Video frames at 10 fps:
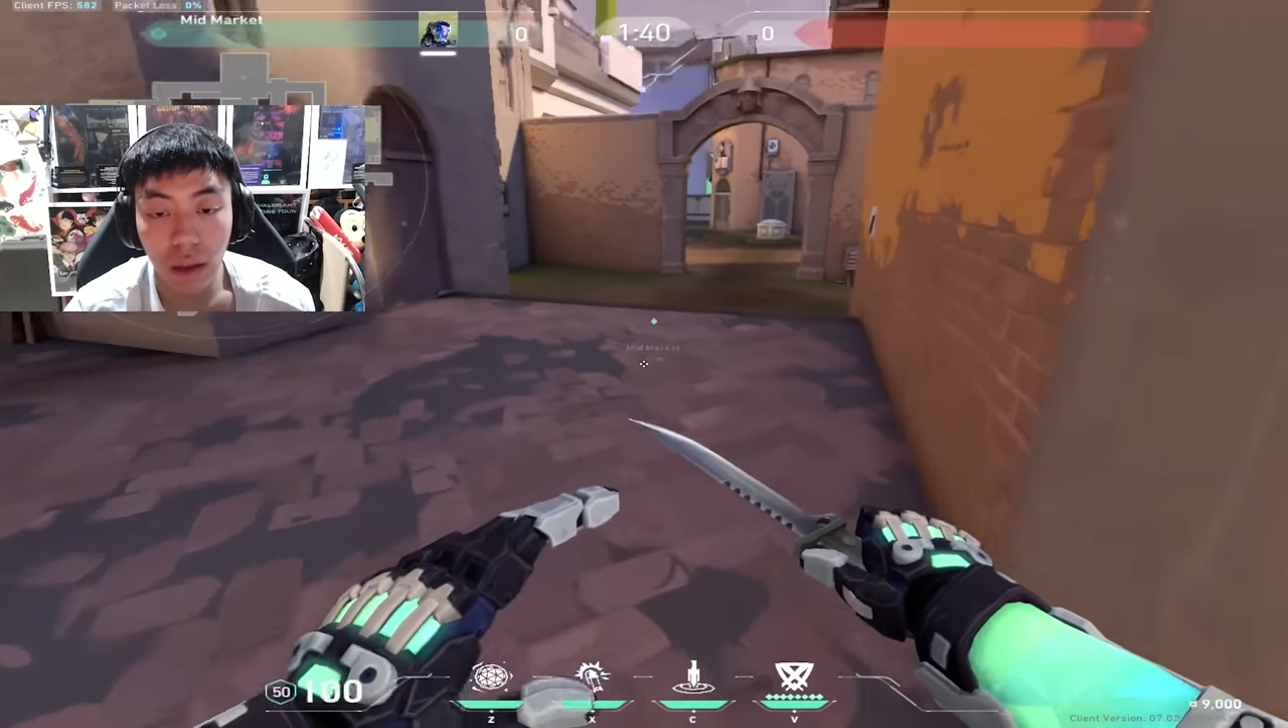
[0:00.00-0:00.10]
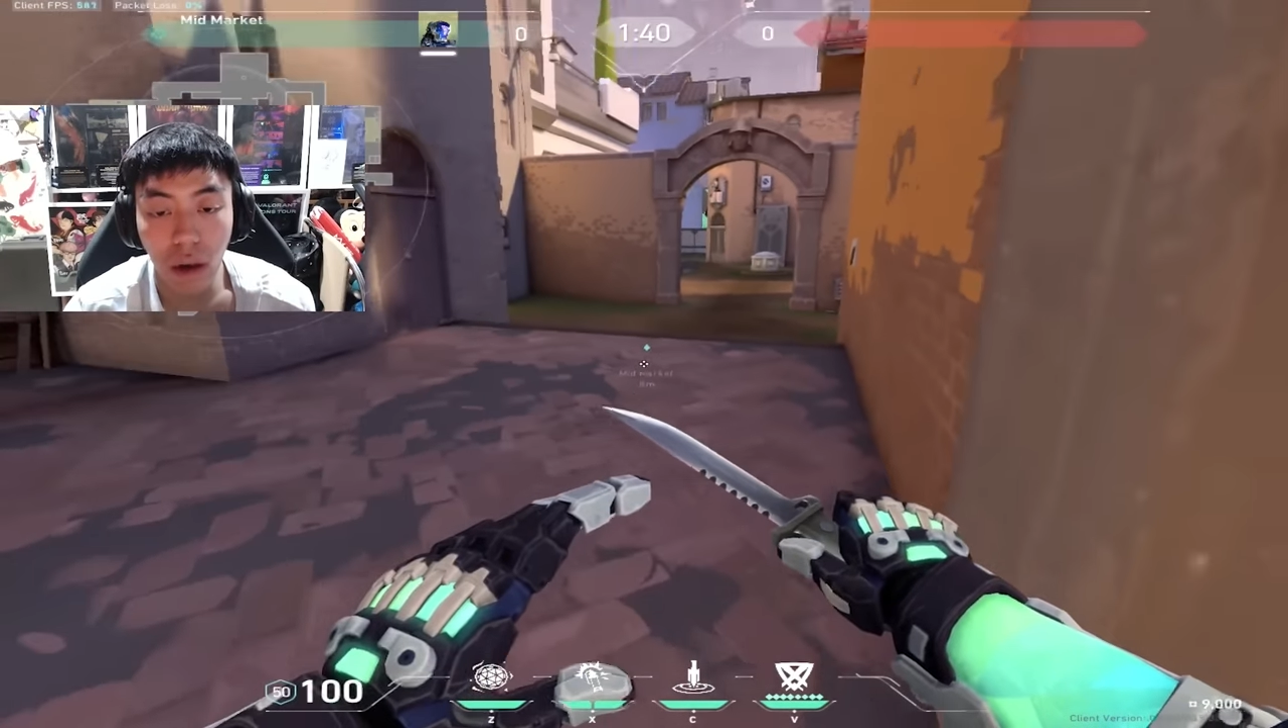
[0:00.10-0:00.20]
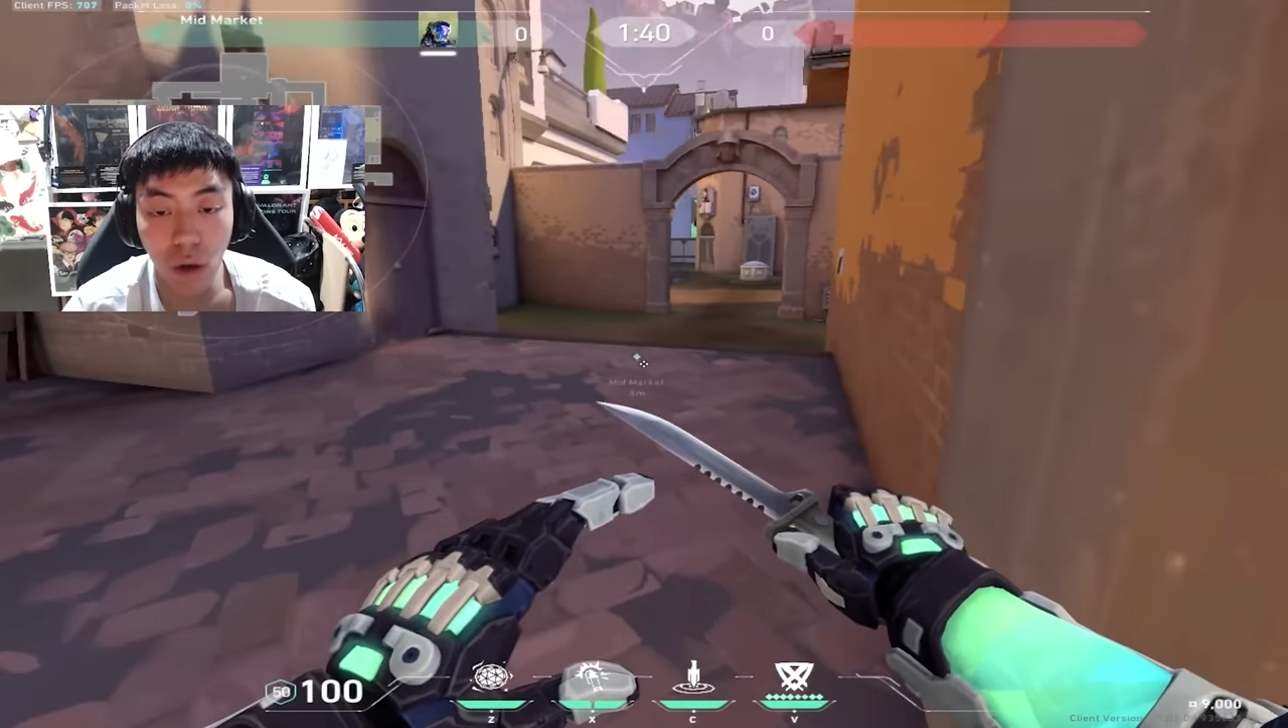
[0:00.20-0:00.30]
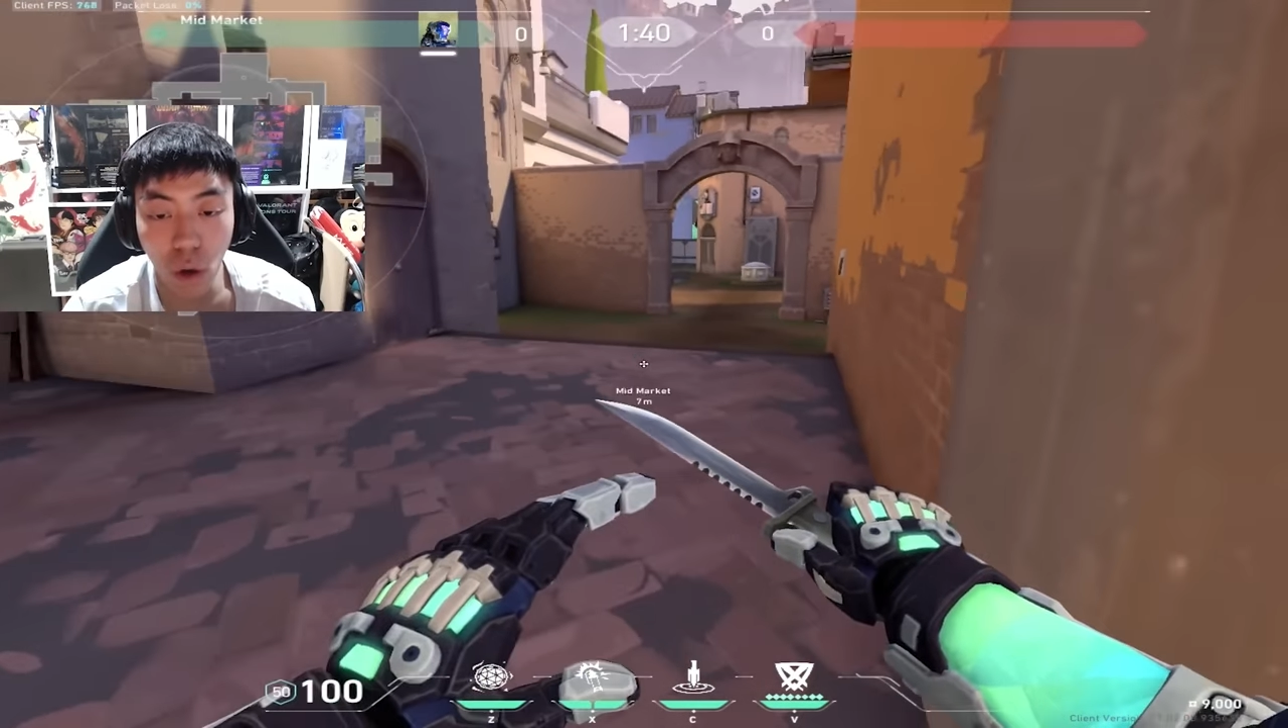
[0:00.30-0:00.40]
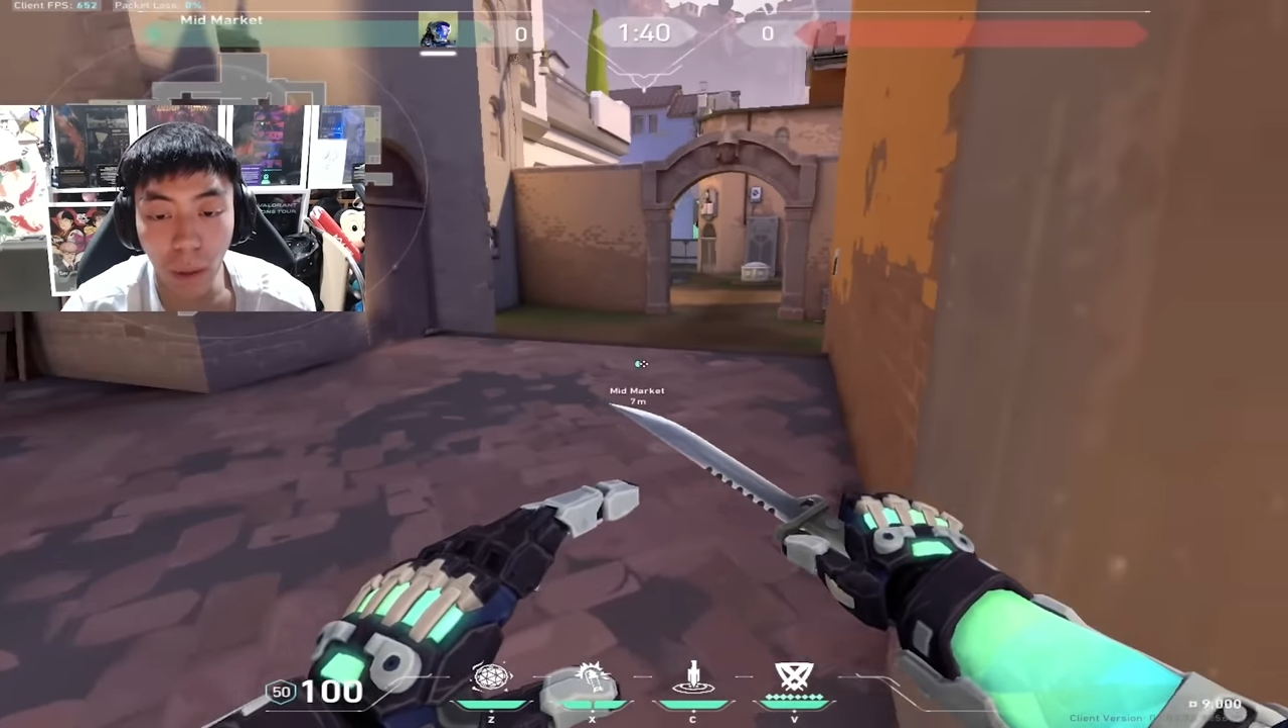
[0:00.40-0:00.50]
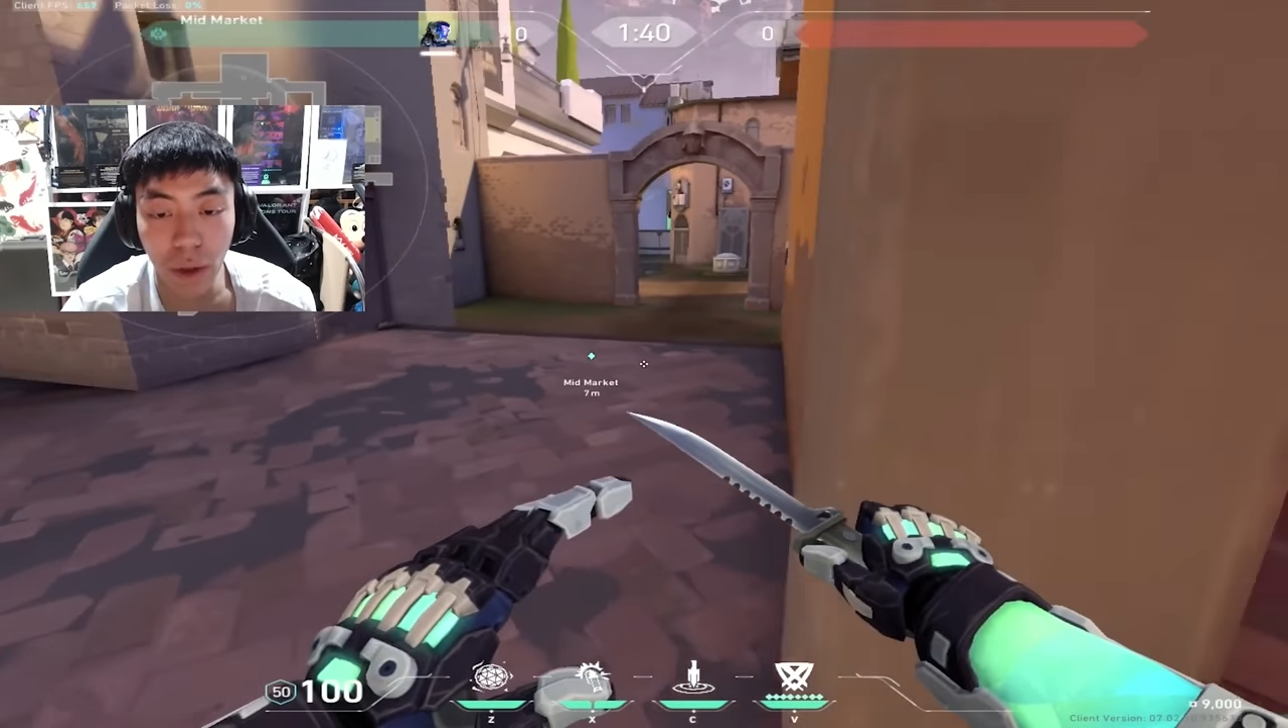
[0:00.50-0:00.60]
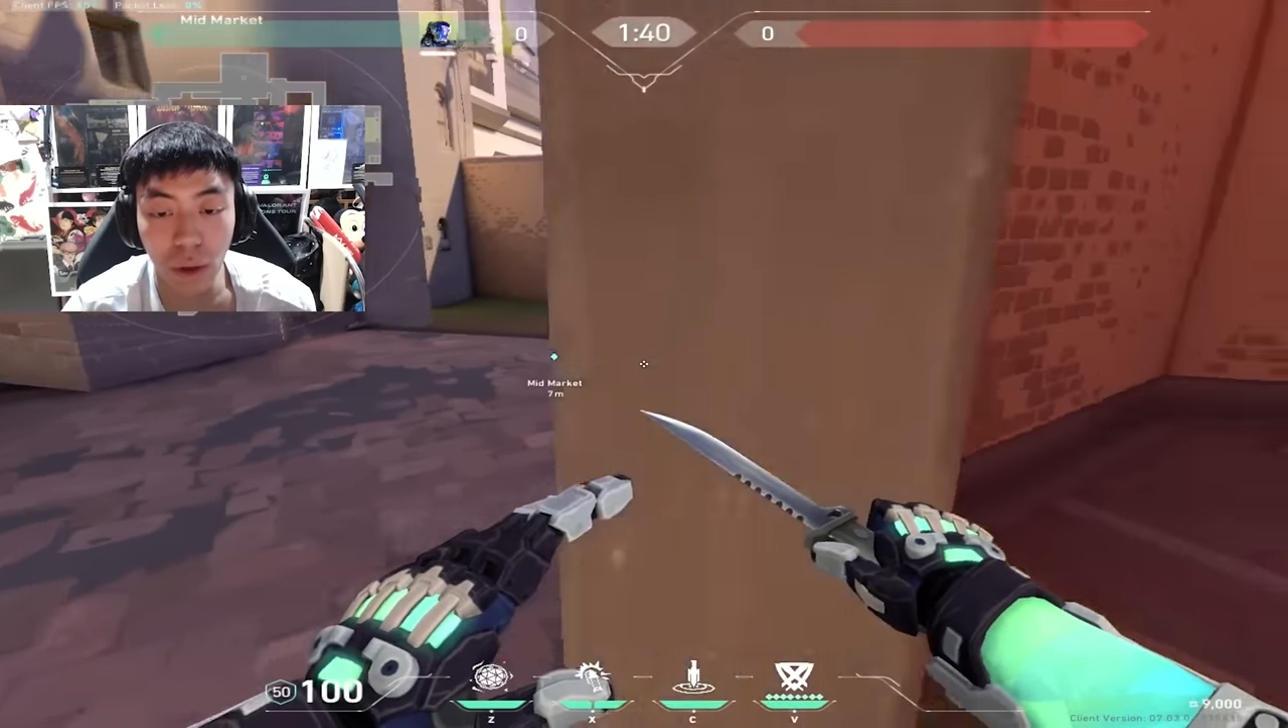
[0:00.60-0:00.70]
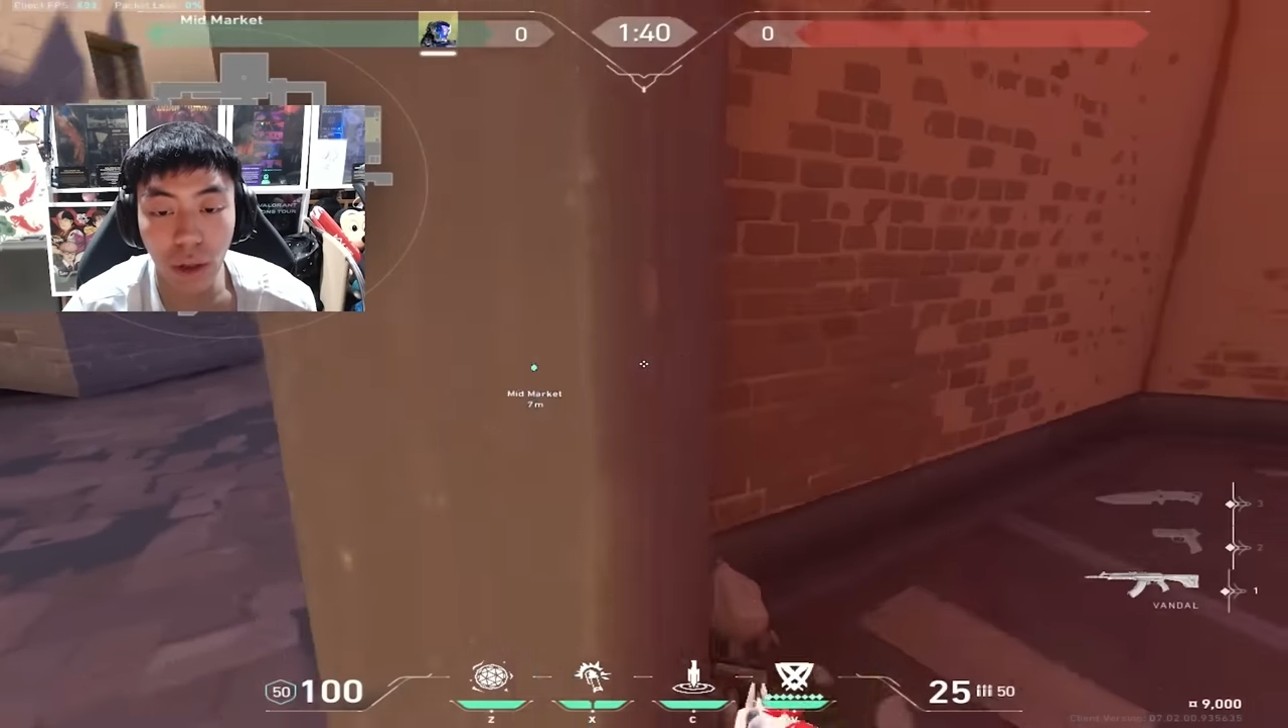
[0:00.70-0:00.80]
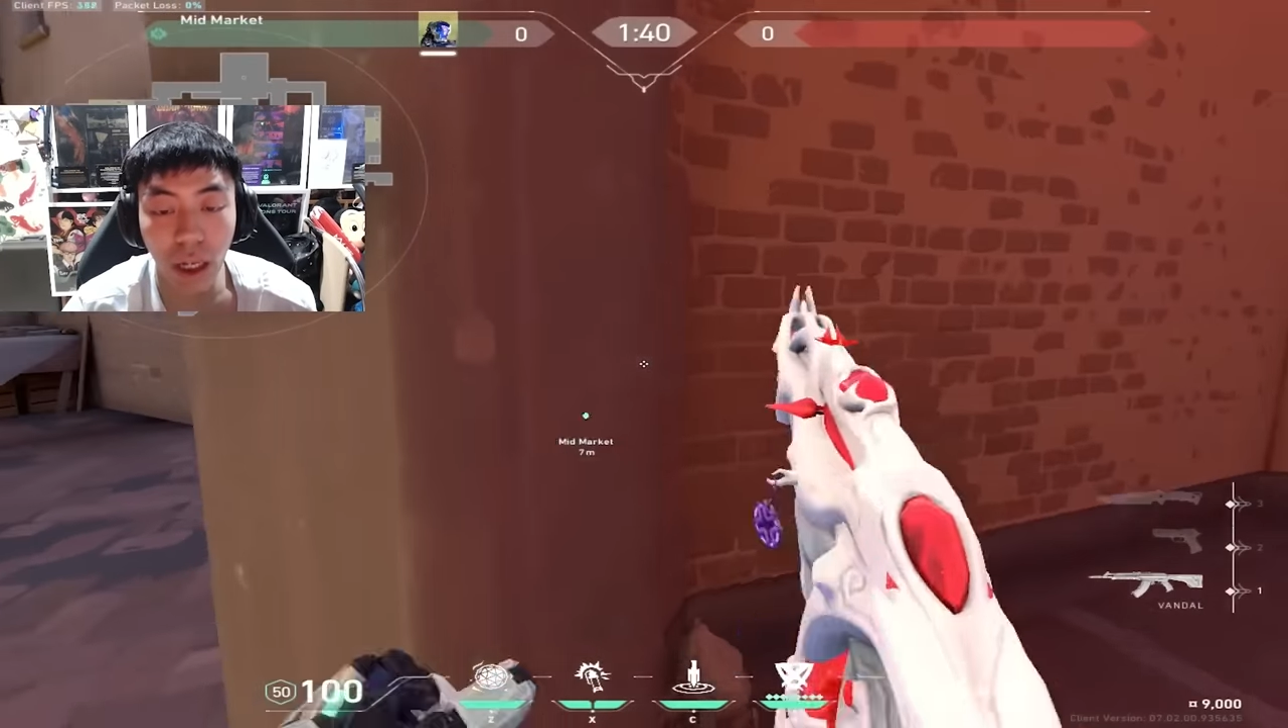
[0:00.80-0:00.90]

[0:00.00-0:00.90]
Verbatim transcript: เรารู้ว่ามันอยู่ตร